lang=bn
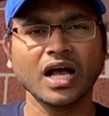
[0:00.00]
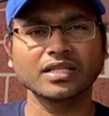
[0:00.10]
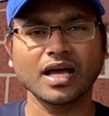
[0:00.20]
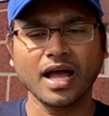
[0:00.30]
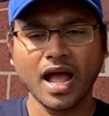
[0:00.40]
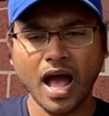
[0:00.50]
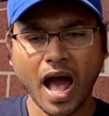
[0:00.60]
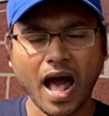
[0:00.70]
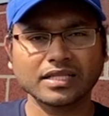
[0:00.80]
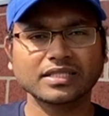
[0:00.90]
আচ্ছা
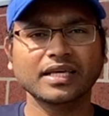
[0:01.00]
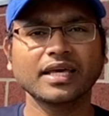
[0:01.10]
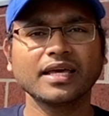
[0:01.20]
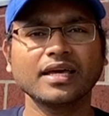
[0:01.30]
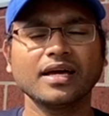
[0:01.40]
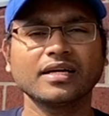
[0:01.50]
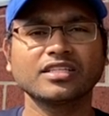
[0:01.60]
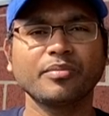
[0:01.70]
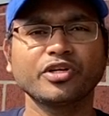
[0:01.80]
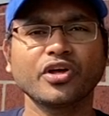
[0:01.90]
আজকে
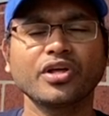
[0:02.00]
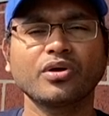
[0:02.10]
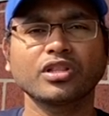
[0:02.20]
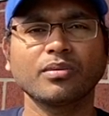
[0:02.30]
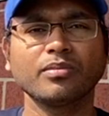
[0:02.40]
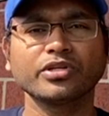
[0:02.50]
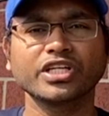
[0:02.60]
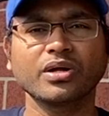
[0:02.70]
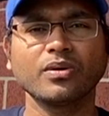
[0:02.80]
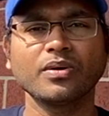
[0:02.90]
যে বিষয় নিয়ে কথা বলবো
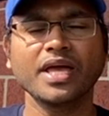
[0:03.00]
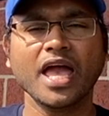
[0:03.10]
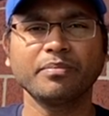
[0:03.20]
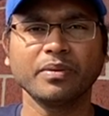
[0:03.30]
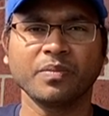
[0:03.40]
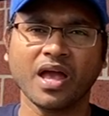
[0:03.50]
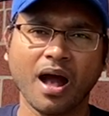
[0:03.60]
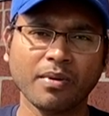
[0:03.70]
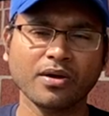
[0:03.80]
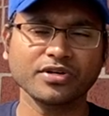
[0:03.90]
সেটা হলো এআইপিপি
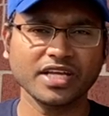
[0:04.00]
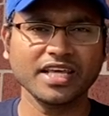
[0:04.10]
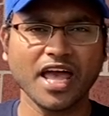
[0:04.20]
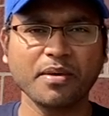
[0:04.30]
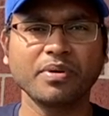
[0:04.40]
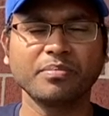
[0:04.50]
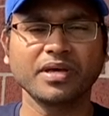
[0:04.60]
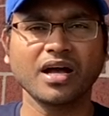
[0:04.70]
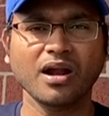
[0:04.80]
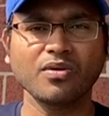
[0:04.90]
আবারও সেই এআইপিপি
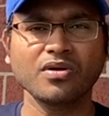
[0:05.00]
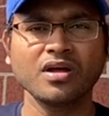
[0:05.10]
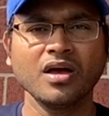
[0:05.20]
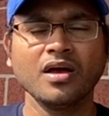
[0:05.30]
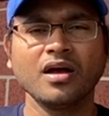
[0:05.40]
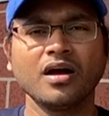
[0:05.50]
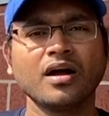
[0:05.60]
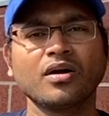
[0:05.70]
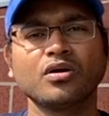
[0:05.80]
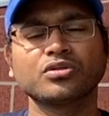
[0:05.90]
কারণ
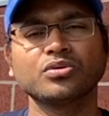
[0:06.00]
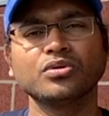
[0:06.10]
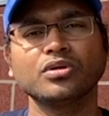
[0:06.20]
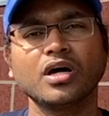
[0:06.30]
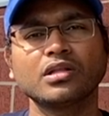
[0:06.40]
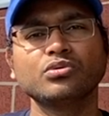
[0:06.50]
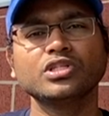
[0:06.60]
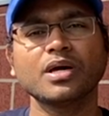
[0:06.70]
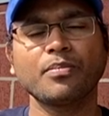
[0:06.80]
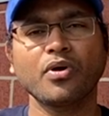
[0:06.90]
গত
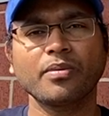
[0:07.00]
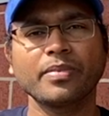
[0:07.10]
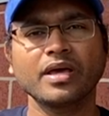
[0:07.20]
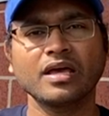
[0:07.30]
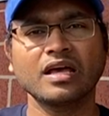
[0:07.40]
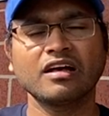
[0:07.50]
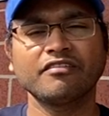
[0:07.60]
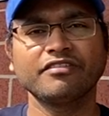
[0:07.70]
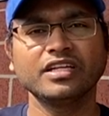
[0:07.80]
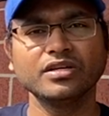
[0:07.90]
দুইটা পর্বে
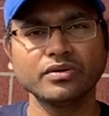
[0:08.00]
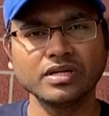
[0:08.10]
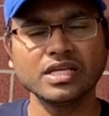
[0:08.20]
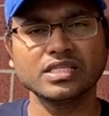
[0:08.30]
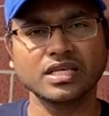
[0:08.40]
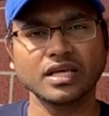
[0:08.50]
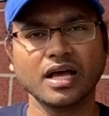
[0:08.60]
ভিডিওর নিচে